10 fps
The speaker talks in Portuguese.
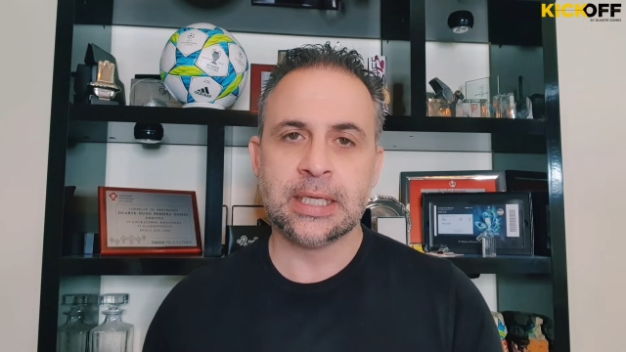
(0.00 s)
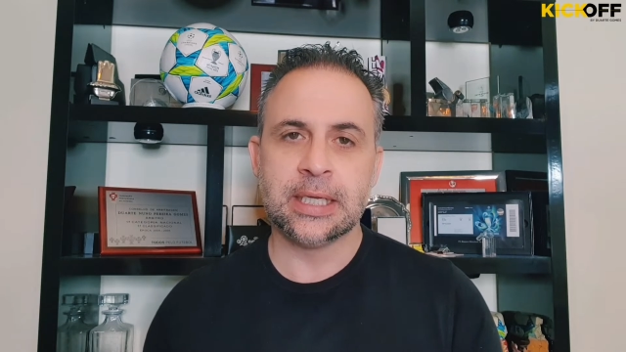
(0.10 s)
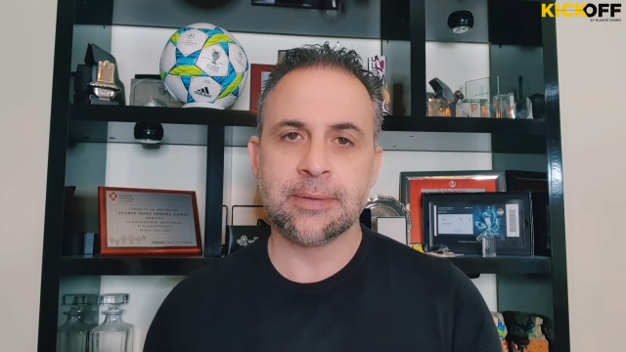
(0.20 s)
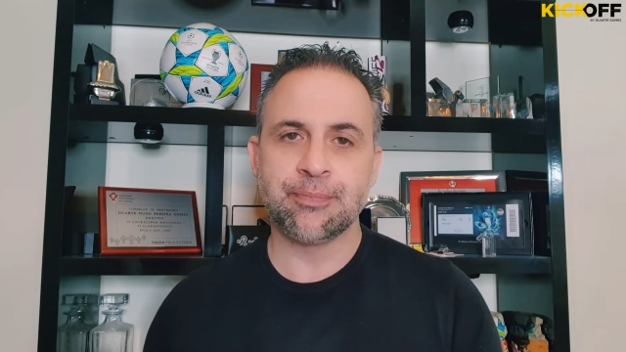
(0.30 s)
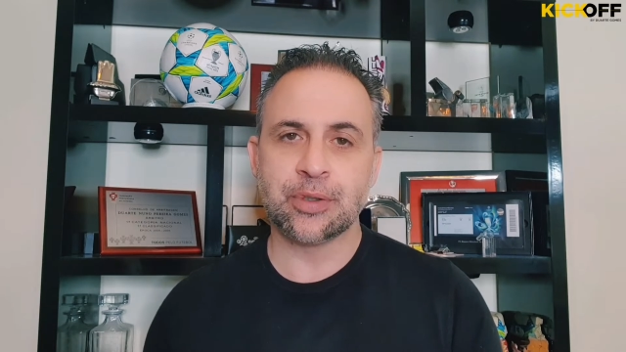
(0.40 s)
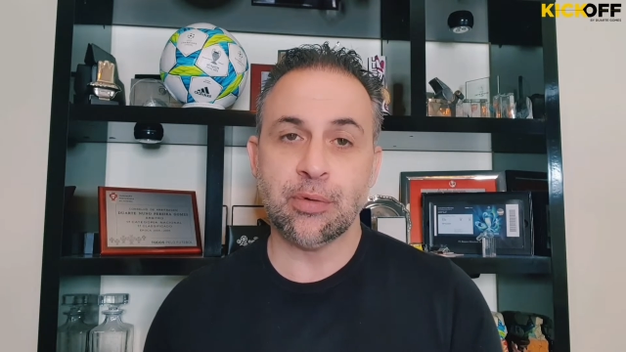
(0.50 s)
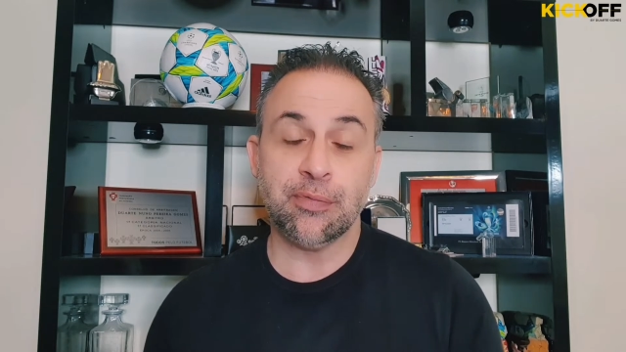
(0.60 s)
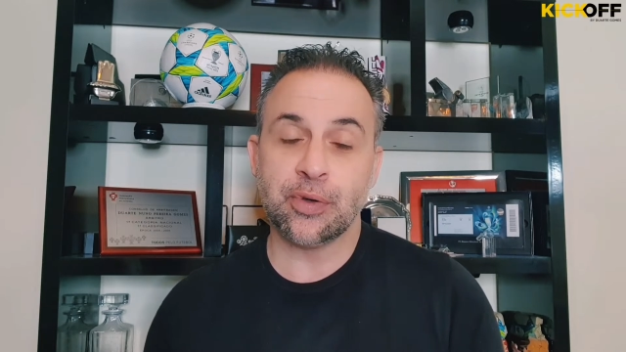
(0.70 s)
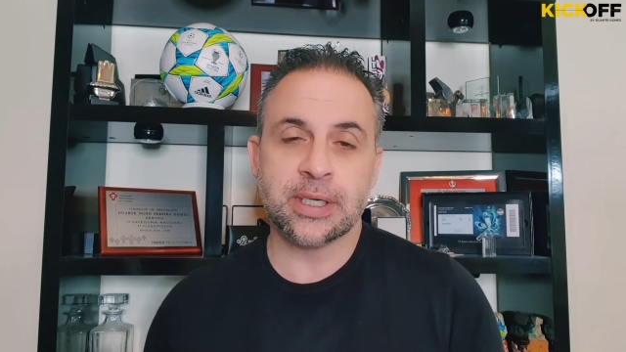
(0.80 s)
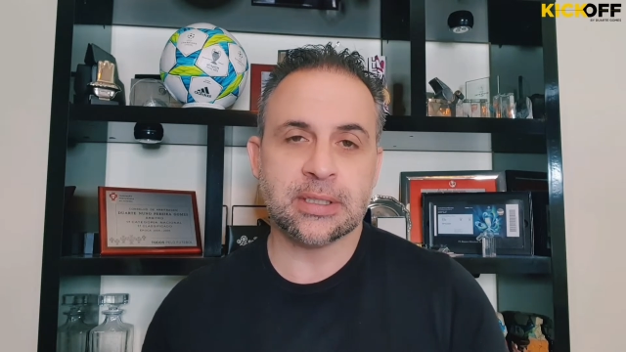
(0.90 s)
eh, que não
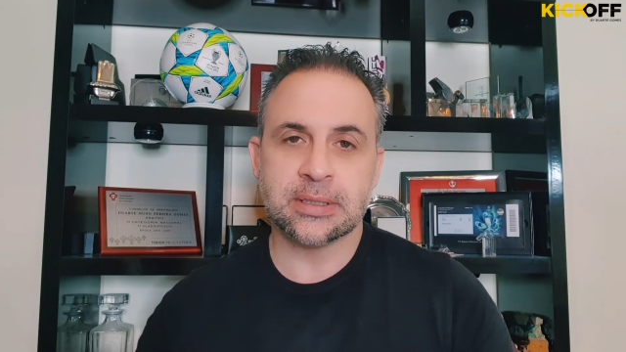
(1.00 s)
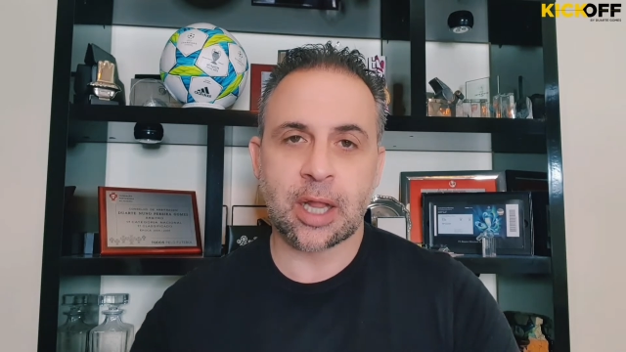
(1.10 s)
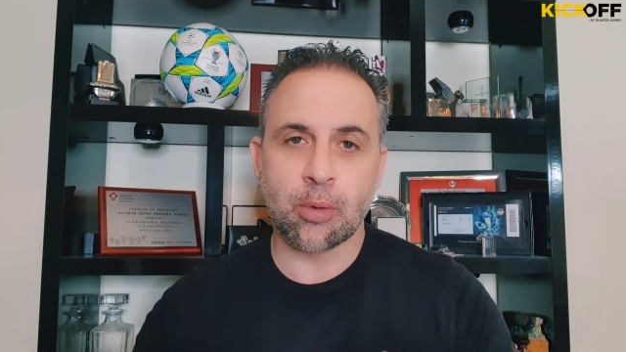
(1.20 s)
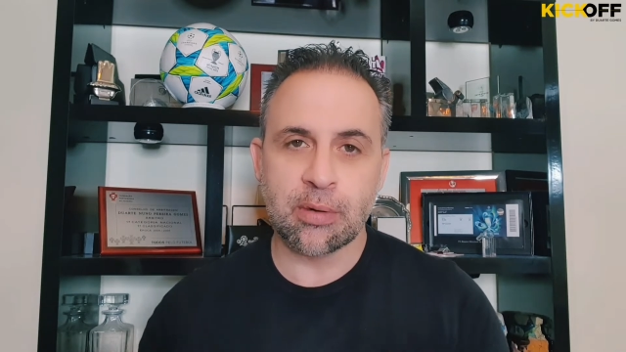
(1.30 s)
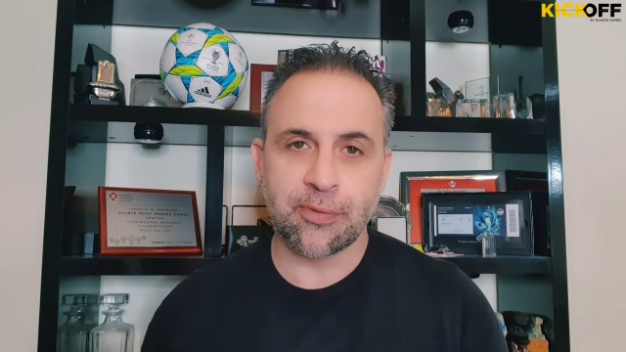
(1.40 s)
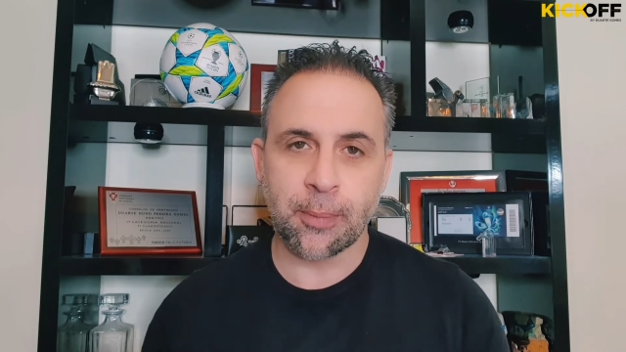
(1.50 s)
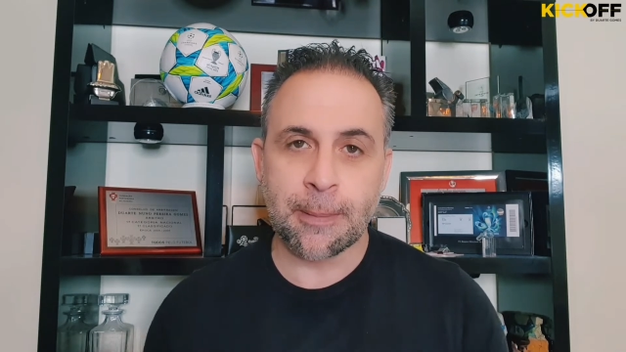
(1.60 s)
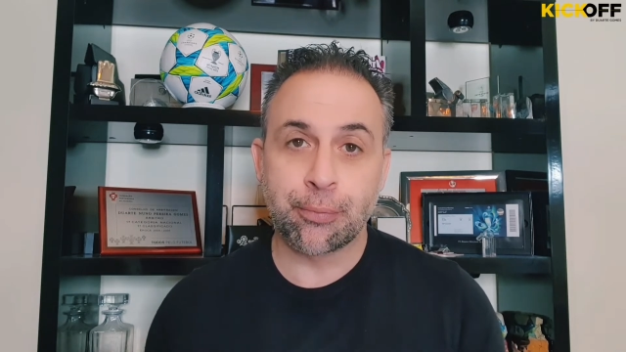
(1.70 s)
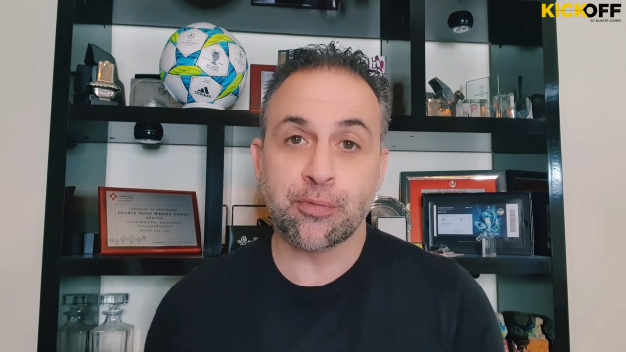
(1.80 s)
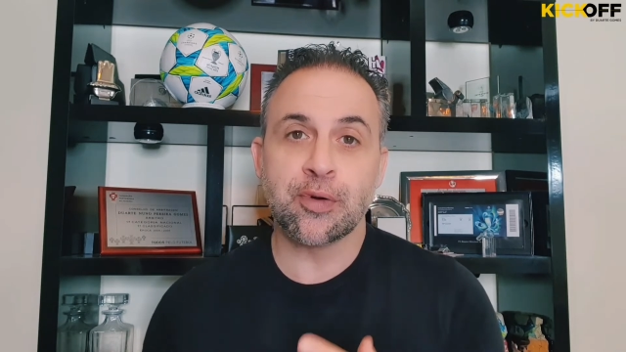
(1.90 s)
foi de alguma
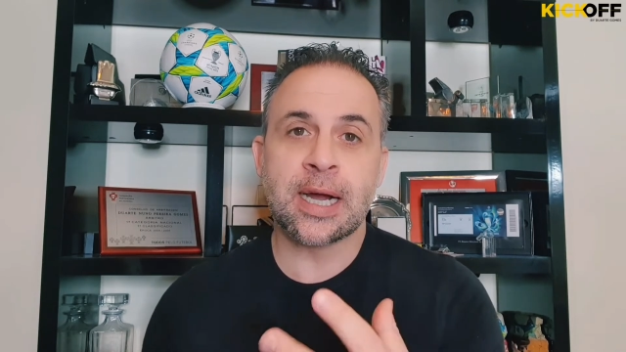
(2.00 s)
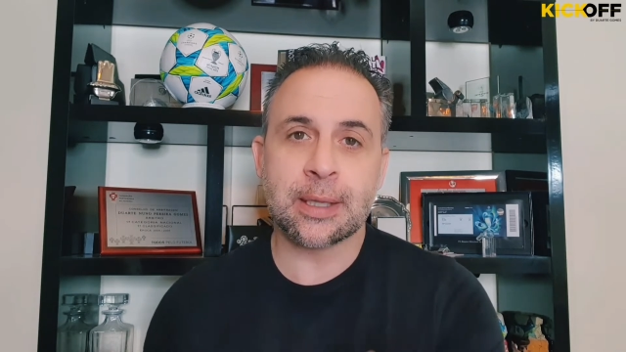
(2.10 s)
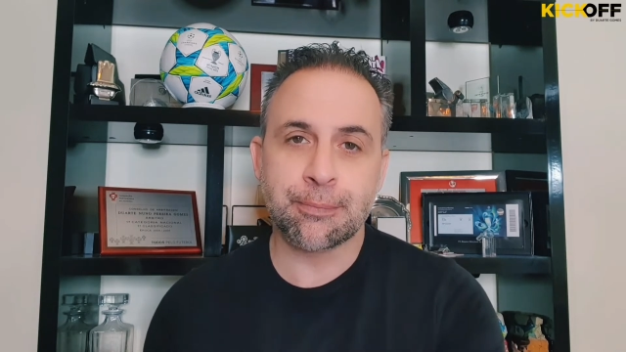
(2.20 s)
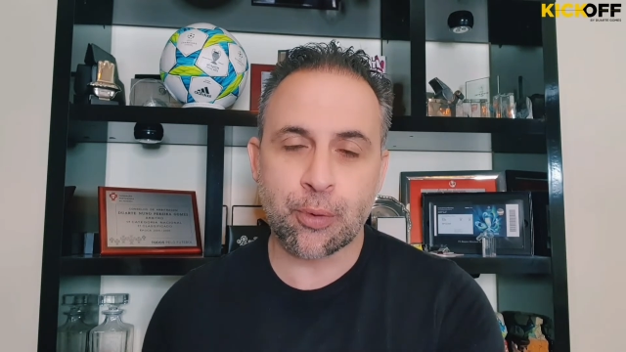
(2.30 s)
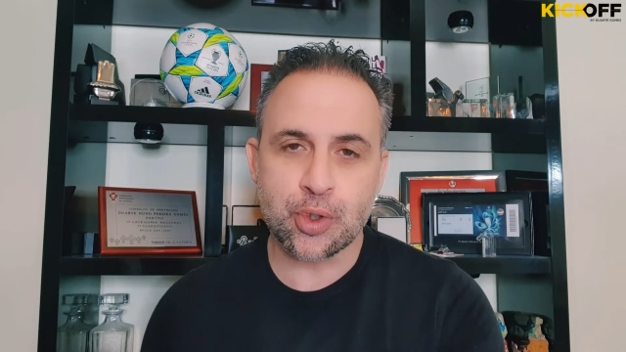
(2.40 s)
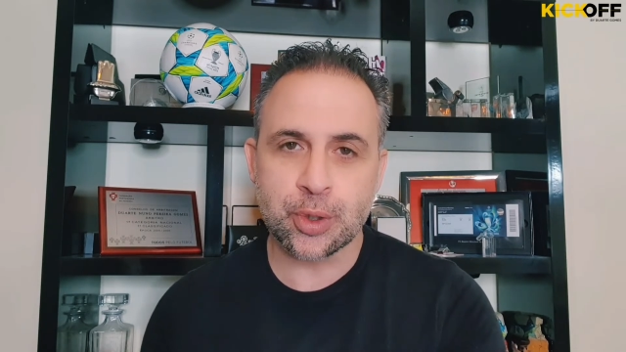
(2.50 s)
forma provocado por um